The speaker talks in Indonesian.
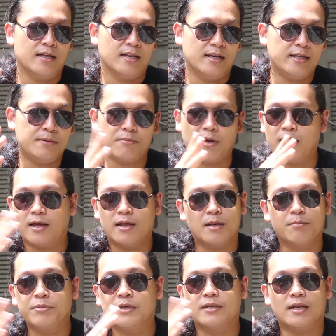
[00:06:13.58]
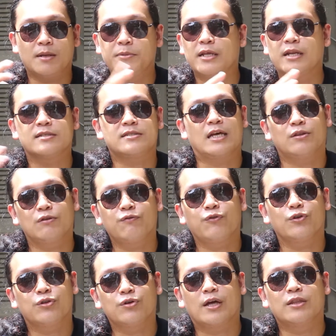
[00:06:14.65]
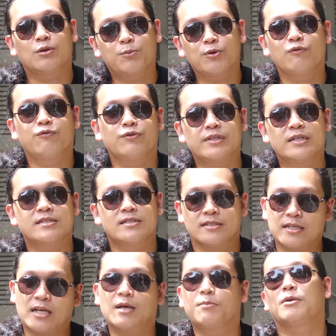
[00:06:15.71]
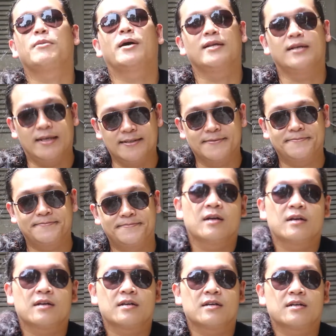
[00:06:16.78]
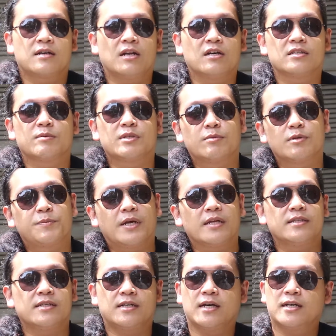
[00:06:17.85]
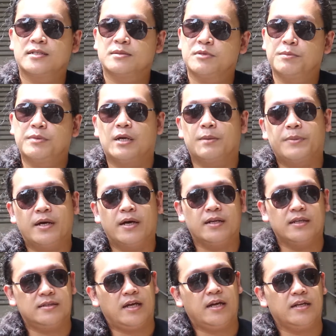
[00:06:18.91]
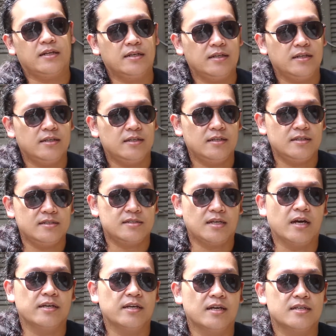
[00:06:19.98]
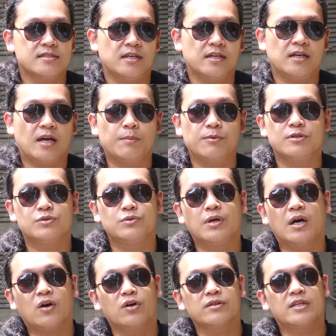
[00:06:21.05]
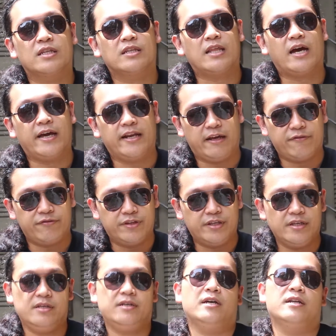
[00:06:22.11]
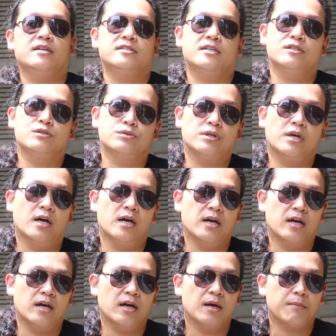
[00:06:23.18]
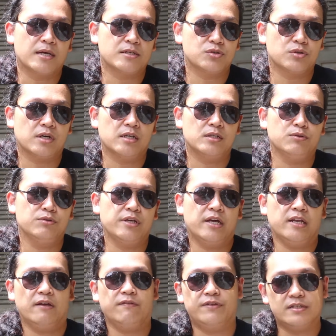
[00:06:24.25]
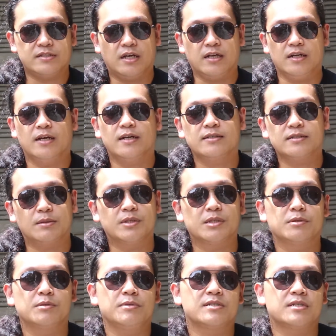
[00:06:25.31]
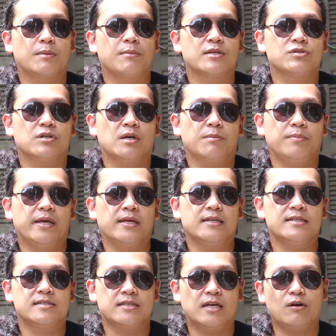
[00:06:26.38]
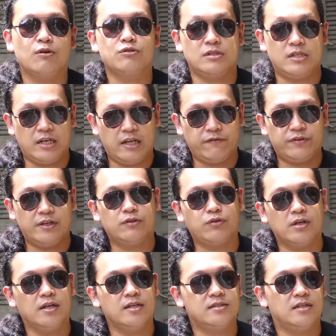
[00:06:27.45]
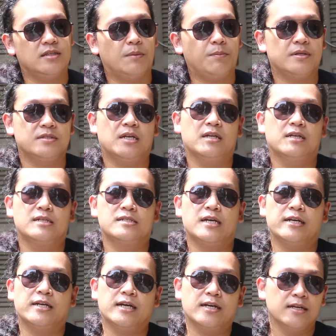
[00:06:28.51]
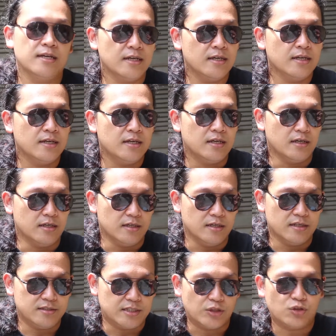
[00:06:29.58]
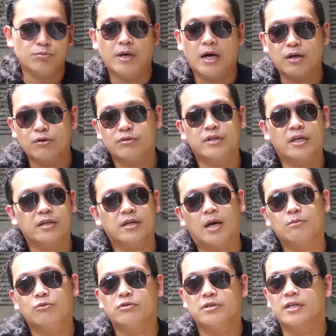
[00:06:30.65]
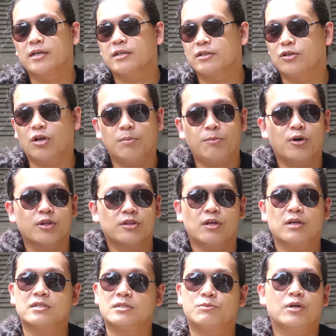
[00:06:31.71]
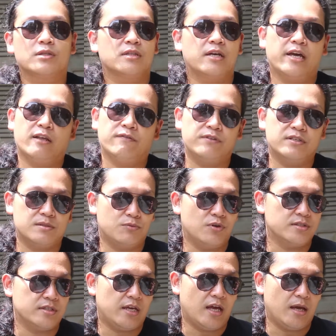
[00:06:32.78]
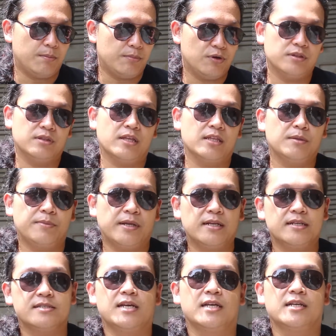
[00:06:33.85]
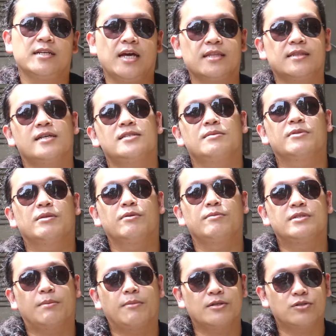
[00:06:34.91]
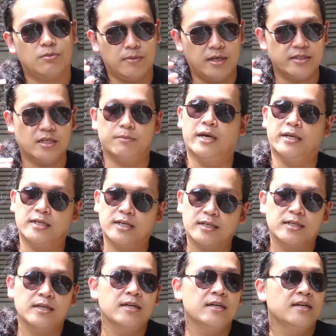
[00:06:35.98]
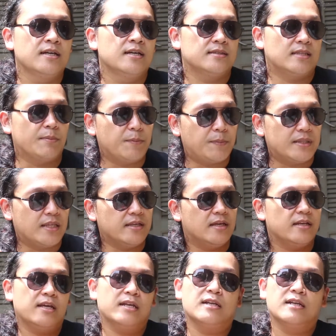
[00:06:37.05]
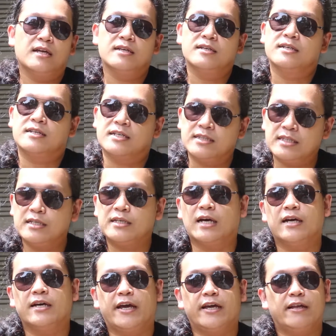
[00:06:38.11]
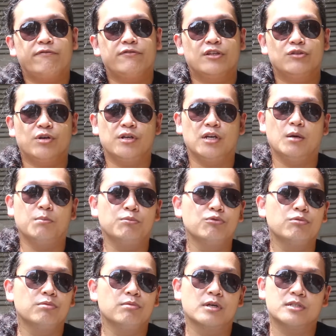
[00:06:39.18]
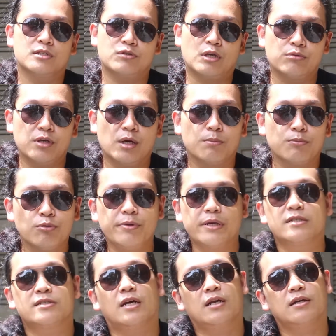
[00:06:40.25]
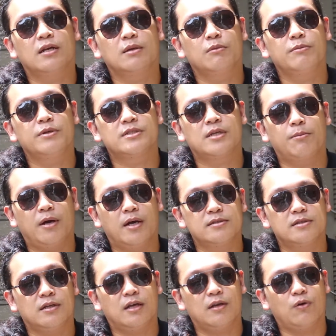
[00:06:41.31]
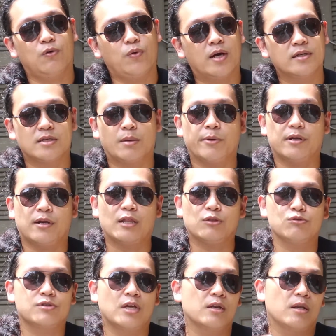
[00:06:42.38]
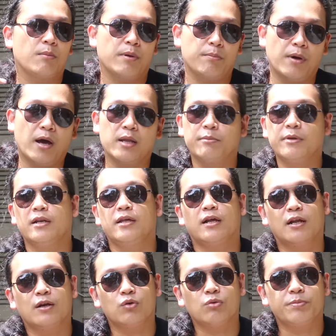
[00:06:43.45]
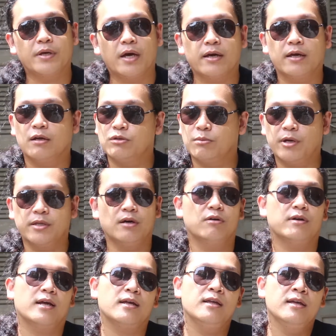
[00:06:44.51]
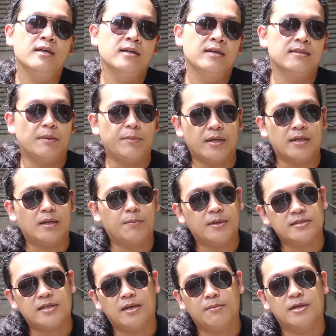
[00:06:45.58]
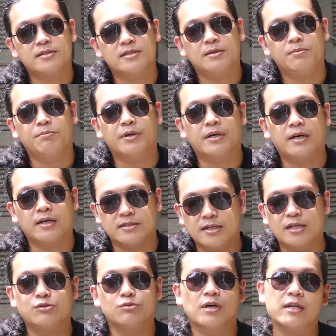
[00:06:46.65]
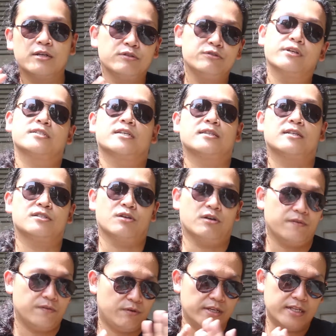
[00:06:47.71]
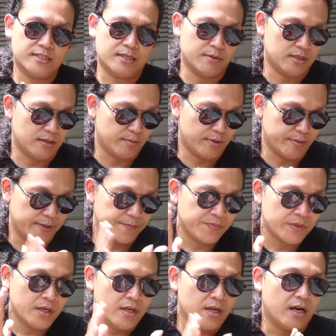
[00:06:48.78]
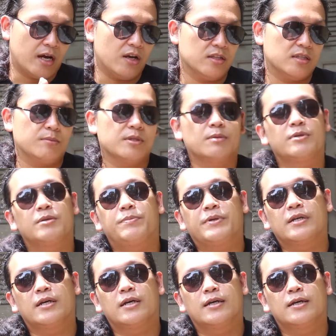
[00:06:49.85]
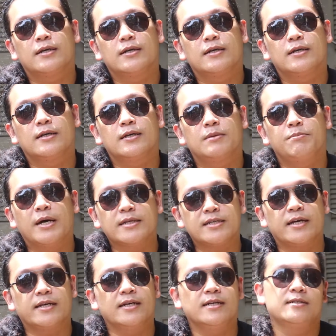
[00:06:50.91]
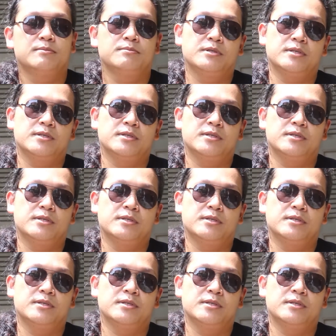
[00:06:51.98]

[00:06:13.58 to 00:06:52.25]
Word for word: 5 lebih lebih dari satu foto ataupun footage secara berbarengan kalau teman-teman perhatikan beberapa hari terakhir ini saya sering upload juga konten tentang NFT karena saya juga masuk ke dunia NFT sekarang. Teman-teman bisa masuk ke playlistnya khusus NFT itu adalah cerita perjalanan saya eh, jatuh bangun dari nggak mudeng, nol potol, semua tentang NFT semua saya upload. Nanti playlistnya ada di atas, teman-teman bisa masuk belajar bareng. Tapi pertanyaannya adalah ketika NFT itu adalah eh, sesuatu yang booming sekarang dan bisa menghasilkan uang sampai ratusan bahkan miliaran rupiah ya untuk banyak orang. Tapi kenapa saya masih bekerja juga di dunia Shutterstock? Gini teman-teman. Kalau teman-teman pernah baca ya